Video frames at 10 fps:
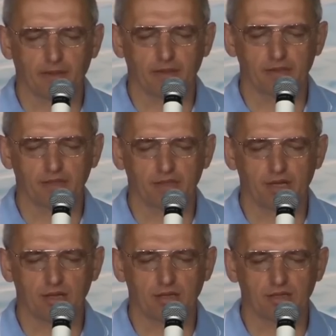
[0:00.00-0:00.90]

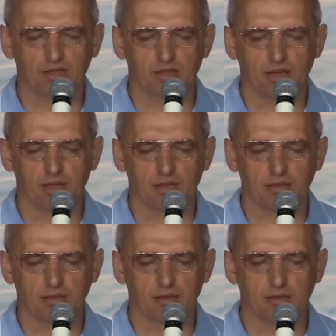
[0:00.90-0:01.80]
сначала начинает
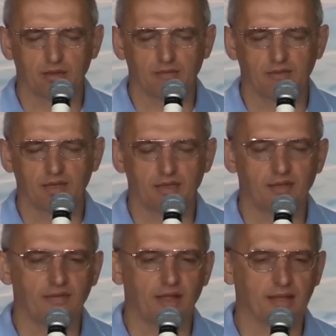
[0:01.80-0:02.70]

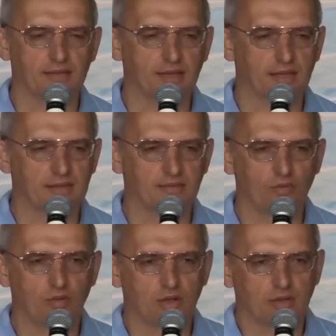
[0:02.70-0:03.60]
вдохновляться от
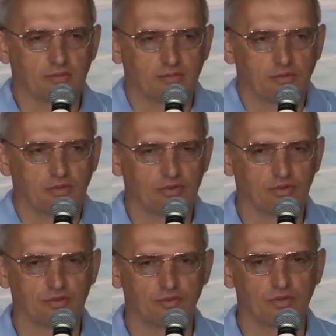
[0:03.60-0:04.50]
звука. Он
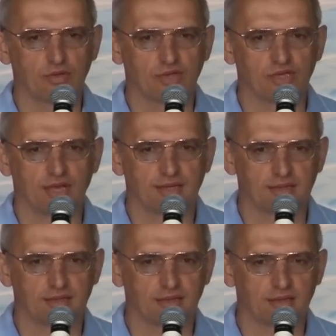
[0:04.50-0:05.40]
чувствует
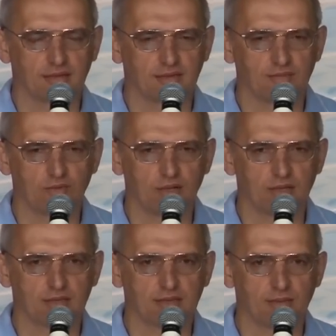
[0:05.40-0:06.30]
счастье от этого звука.
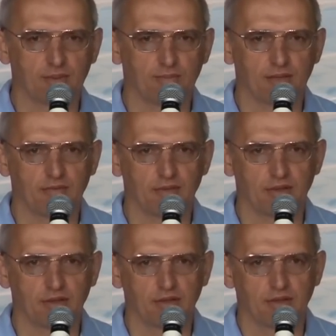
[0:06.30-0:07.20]
Это самый
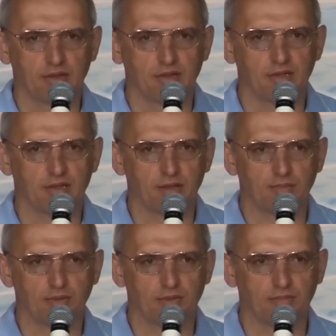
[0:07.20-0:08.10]
первый
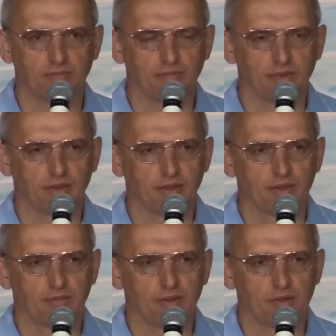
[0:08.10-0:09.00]
этап
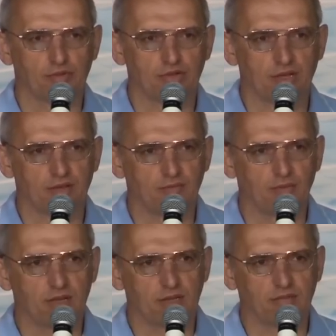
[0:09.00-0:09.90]
погружения в
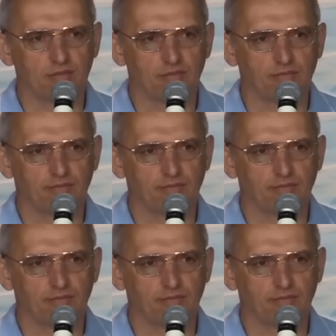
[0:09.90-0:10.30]
молитву.